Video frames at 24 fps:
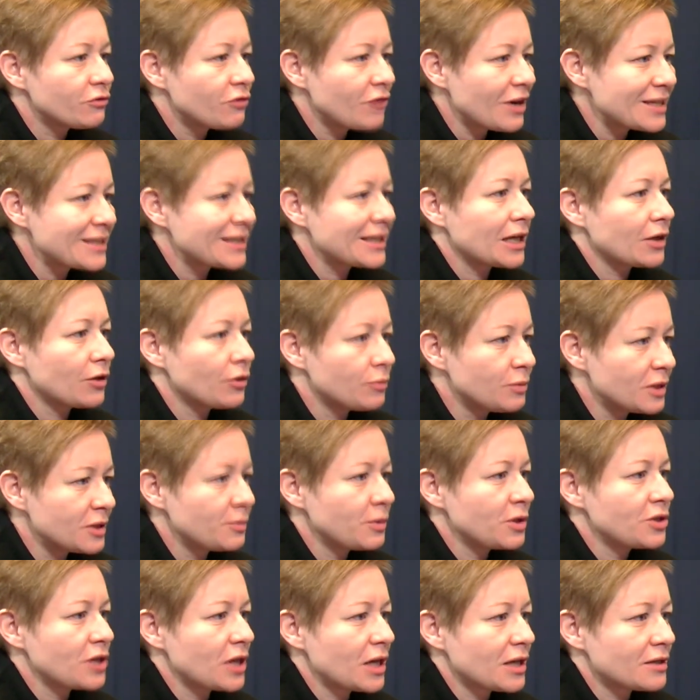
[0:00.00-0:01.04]
własnego
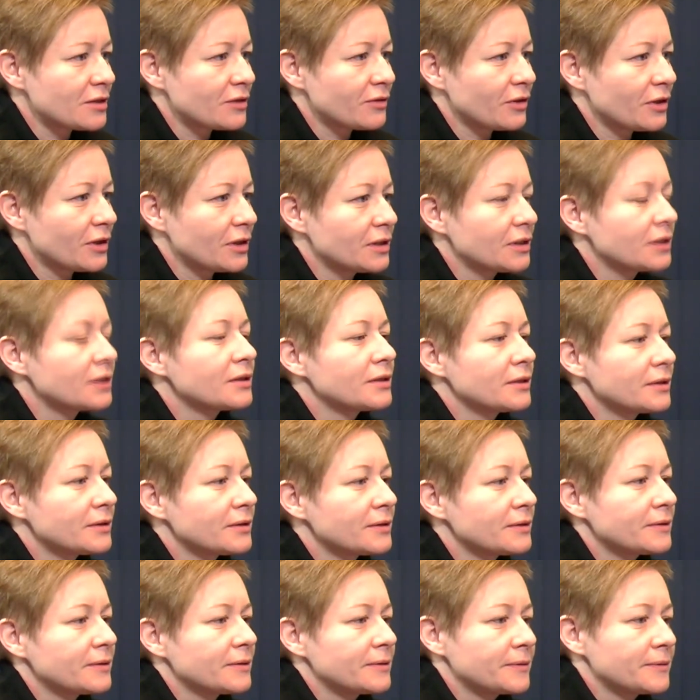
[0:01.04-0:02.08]
bezpieczeństwa. Tak, i
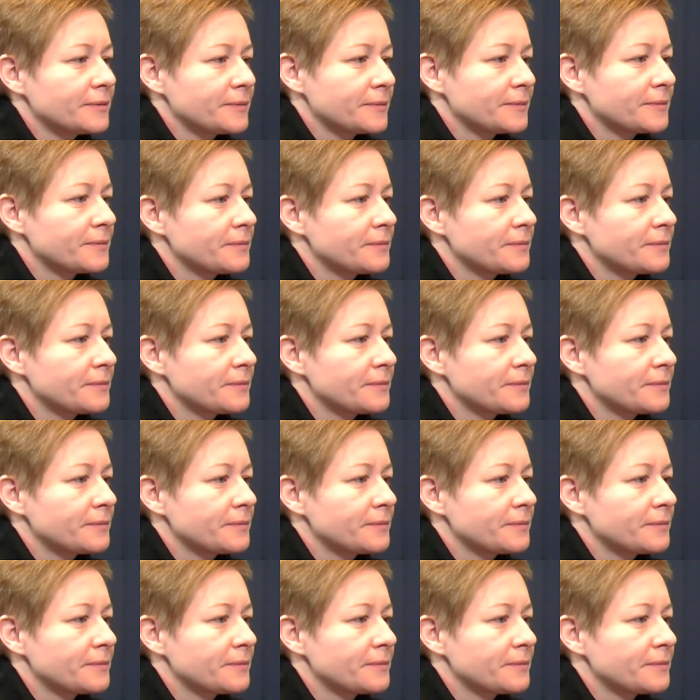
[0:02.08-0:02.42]
my jesteśmy